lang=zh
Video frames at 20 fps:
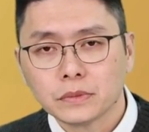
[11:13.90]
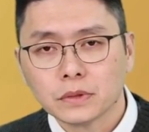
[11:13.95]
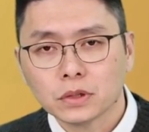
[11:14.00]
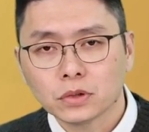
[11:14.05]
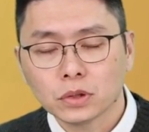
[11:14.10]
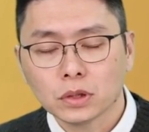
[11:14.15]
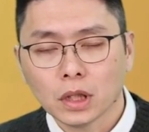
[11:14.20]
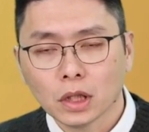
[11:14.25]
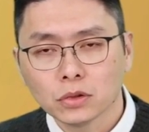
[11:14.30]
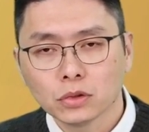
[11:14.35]

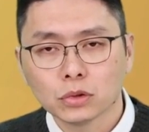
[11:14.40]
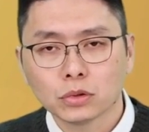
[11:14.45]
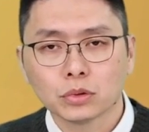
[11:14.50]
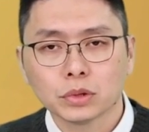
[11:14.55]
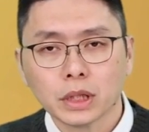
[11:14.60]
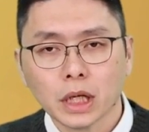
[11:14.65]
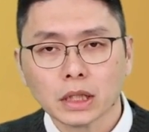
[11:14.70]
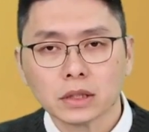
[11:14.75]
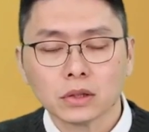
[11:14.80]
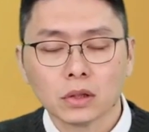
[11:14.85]
所以当初股
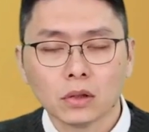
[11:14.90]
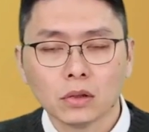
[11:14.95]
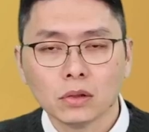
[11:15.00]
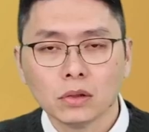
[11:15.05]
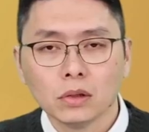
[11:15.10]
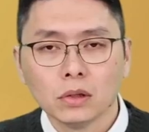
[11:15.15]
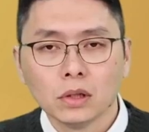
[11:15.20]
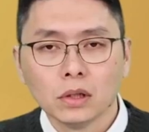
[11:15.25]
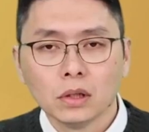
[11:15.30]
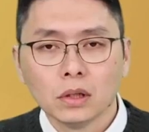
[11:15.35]
价
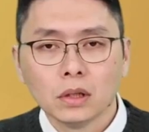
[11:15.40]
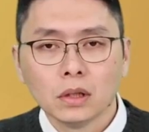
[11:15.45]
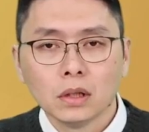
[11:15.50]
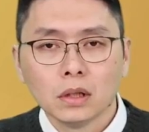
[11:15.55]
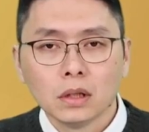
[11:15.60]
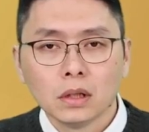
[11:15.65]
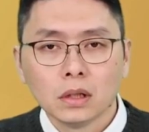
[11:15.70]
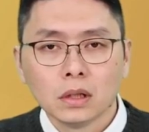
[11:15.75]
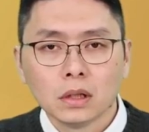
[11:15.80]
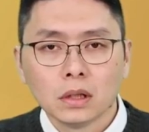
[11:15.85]
从
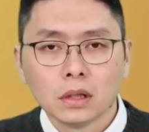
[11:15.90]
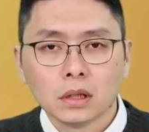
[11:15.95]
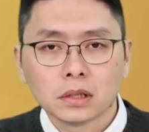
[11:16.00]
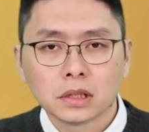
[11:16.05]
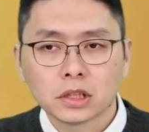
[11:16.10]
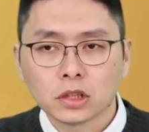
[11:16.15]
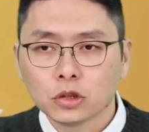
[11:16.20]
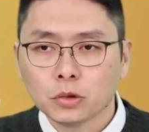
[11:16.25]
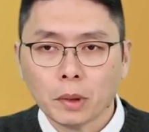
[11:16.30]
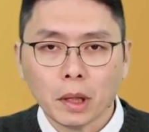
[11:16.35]

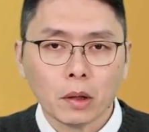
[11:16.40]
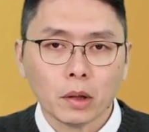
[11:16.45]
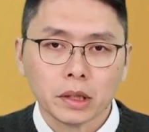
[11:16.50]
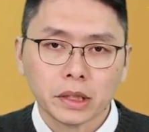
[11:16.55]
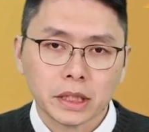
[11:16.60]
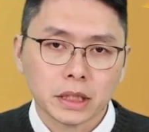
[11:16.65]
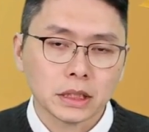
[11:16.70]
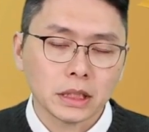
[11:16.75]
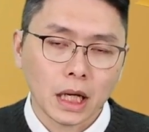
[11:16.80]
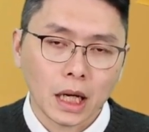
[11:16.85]
四五百块
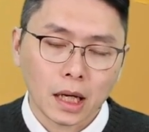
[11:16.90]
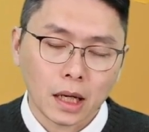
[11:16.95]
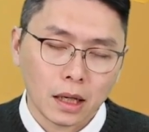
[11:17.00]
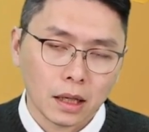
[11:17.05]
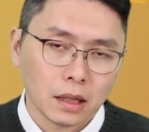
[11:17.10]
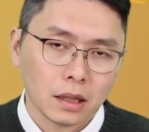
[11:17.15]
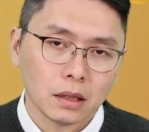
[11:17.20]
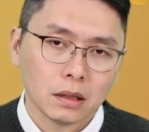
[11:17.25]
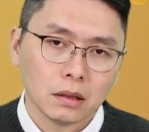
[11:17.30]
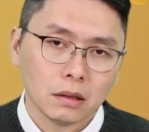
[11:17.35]
跌下
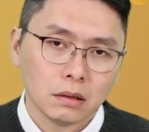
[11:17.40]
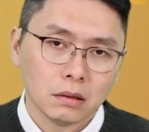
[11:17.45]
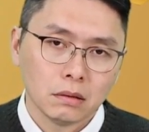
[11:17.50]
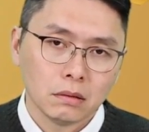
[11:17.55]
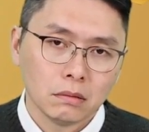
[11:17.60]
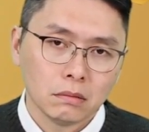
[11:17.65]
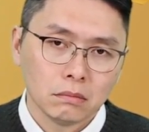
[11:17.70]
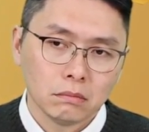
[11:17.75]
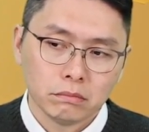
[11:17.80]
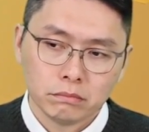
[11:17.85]
来，
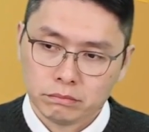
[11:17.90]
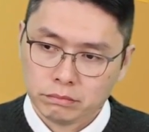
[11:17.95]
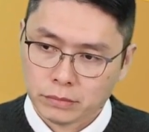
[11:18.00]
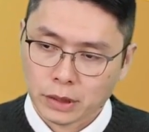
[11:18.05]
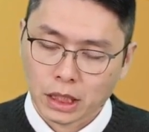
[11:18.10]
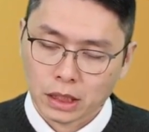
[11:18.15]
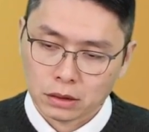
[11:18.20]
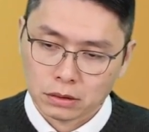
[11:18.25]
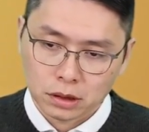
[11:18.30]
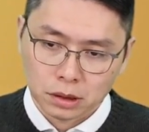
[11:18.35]

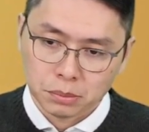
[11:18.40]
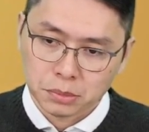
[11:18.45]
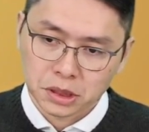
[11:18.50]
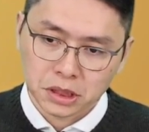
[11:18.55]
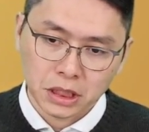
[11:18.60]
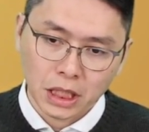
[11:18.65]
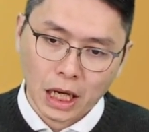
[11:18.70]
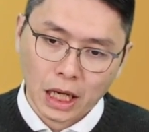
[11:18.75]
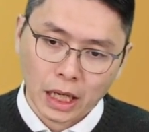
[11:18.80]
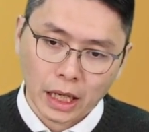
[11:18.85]
那怎么
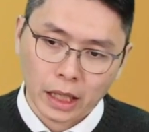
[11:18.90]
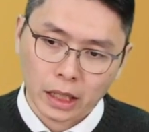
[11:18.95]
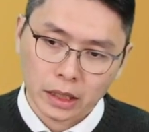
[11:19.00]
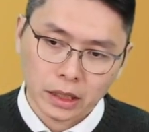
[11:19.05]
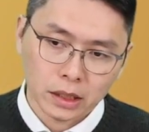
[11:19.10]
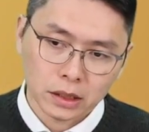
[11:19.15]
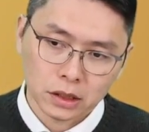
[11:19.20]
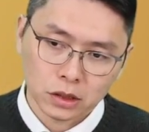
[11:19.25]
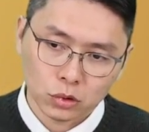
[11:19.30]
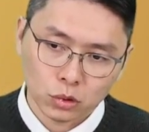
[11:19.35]
下来？
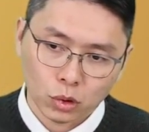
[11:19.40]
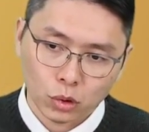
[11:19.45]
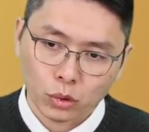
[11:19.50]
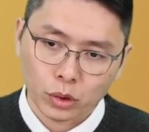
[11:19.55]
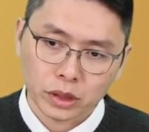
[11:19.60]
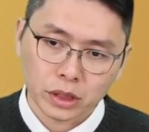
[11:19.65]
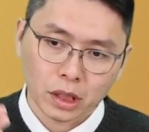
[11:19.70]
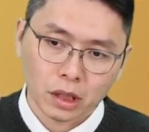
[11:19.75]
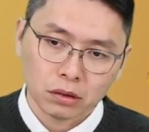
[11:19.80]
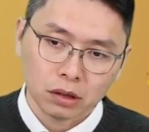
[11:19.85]
业绩如果
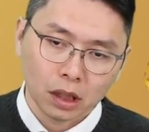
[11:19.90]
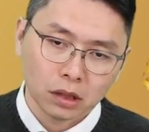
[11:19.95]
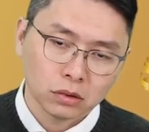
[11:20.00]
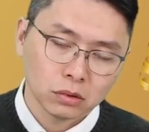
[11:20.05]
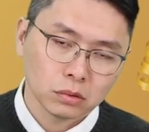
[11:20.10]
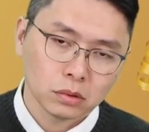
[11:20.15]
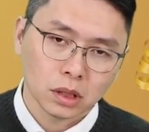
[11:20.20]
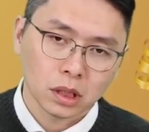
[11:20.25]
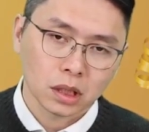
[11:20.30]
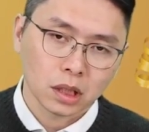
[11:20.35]
回到当
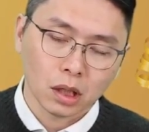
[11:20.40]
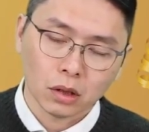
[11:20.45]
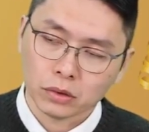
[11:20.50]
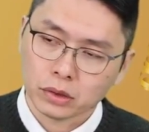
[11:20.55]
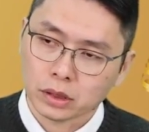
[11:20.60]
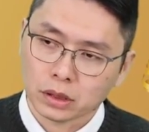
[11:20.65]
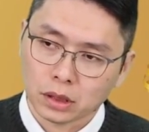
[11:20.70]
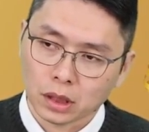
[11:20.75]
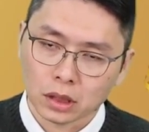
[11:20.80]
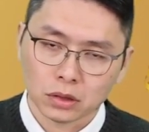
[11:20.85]
初那个高
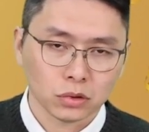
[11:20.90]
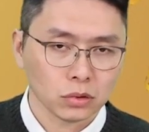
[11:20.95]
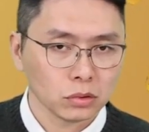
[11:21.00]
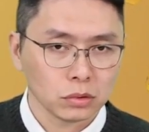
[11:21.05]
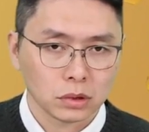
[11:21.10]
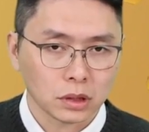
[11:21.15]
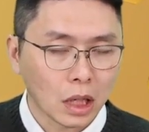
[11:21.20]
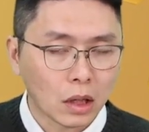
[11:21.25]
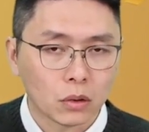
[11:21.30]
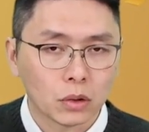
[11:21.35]
点，那就
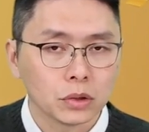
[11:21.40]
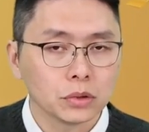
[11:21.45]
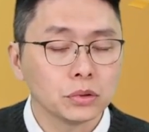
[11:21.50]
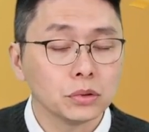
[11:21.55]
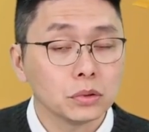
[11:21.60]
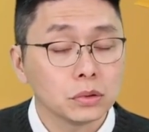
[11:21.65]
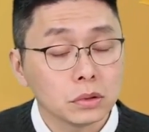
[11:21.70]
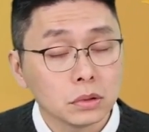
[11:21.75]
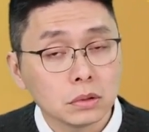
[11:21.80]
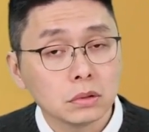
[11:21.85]
涨回
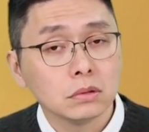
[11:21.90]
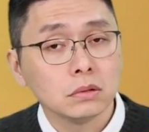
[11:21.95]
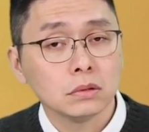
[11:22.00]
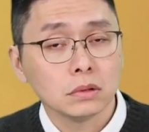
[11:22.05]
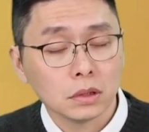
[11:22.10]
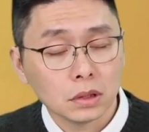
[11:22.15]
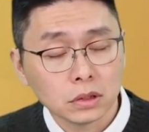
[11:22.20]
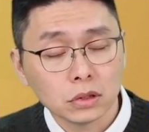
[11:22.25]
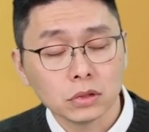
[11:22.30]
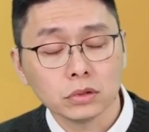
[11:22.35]
去
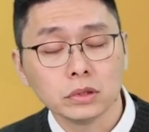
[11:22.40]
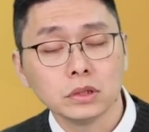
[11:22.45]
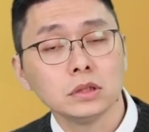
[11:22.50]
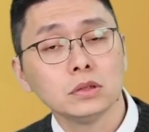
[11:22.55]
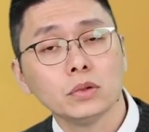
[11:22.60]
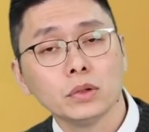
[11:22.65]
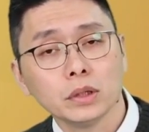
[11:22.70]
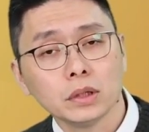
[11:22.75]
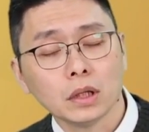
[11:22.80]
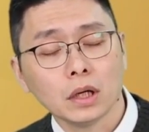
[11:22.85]
是有机
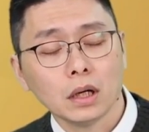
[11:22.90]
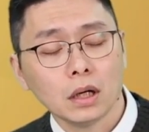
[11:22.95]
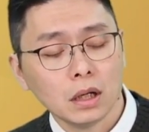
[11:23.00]
会的。